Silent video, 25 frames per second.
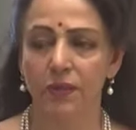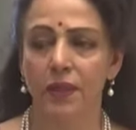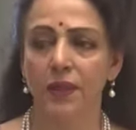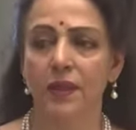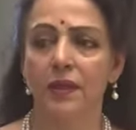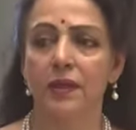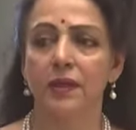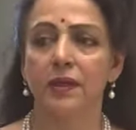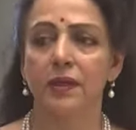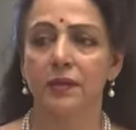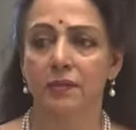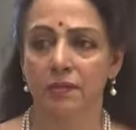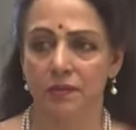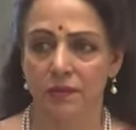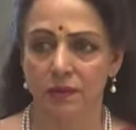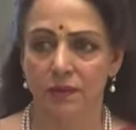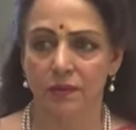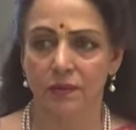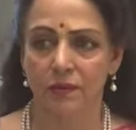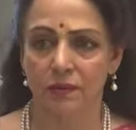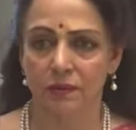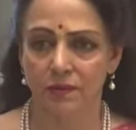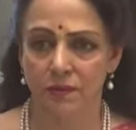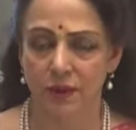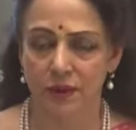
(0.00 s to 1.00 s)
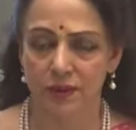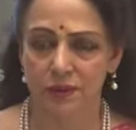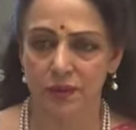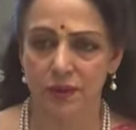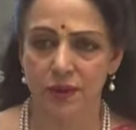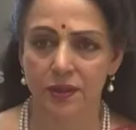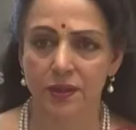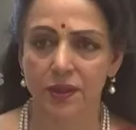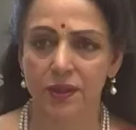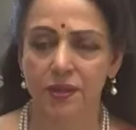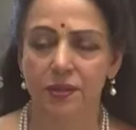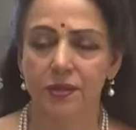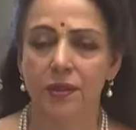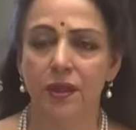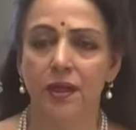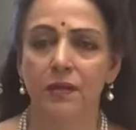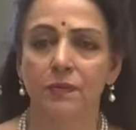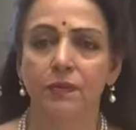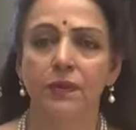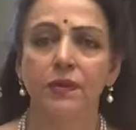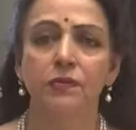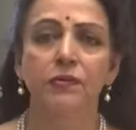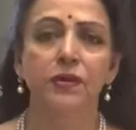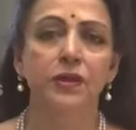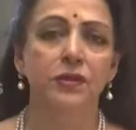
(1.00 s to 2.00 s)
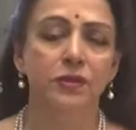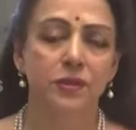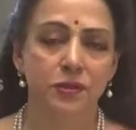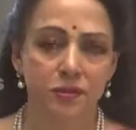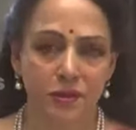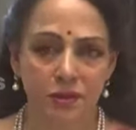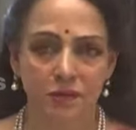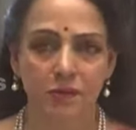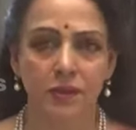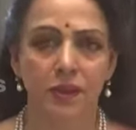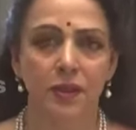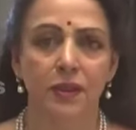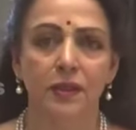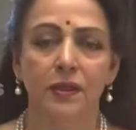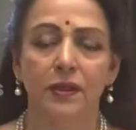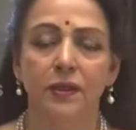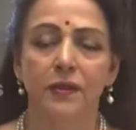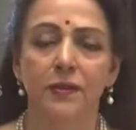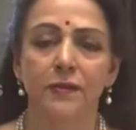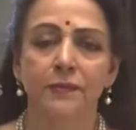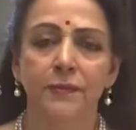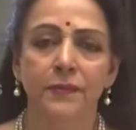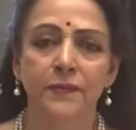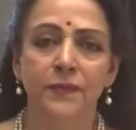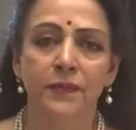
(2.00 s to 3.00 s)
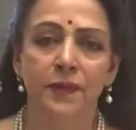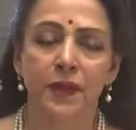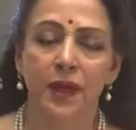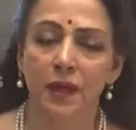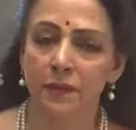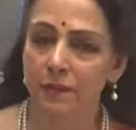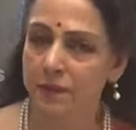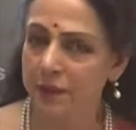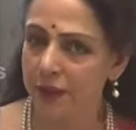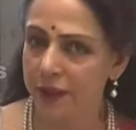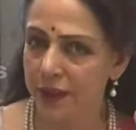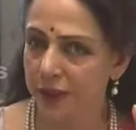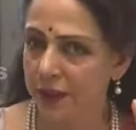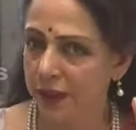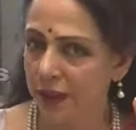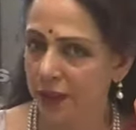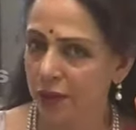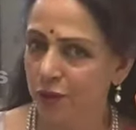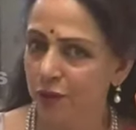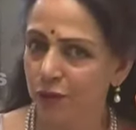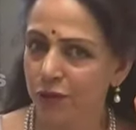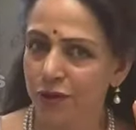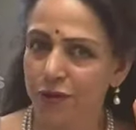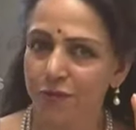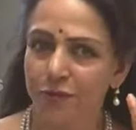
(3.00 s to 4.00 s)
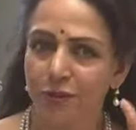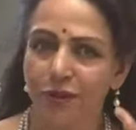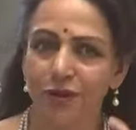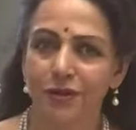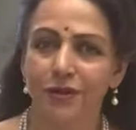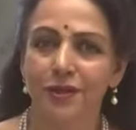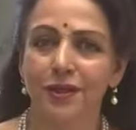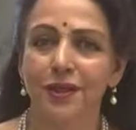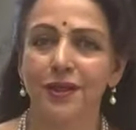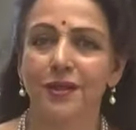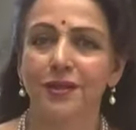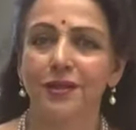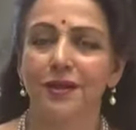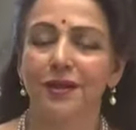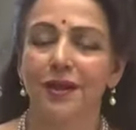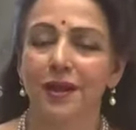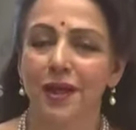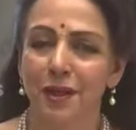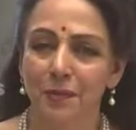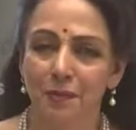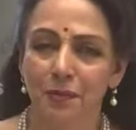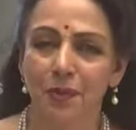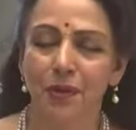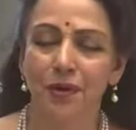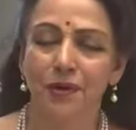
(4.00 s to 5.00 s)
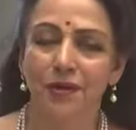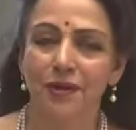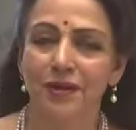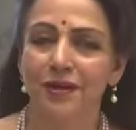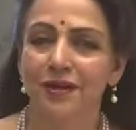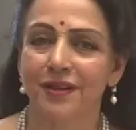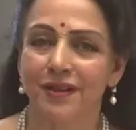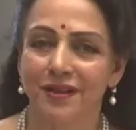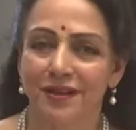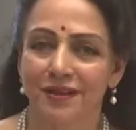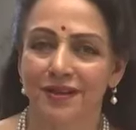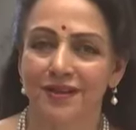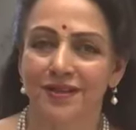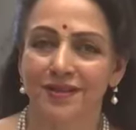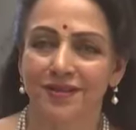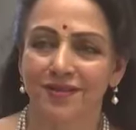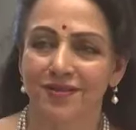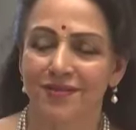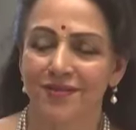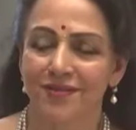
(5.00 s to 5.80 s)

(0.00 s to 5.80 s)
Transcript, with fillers: मिलेगा परसेंटेज आपकी वजह से मिलेगा आपका एक एक वोट बहुत ही इम्पोर्टेंट है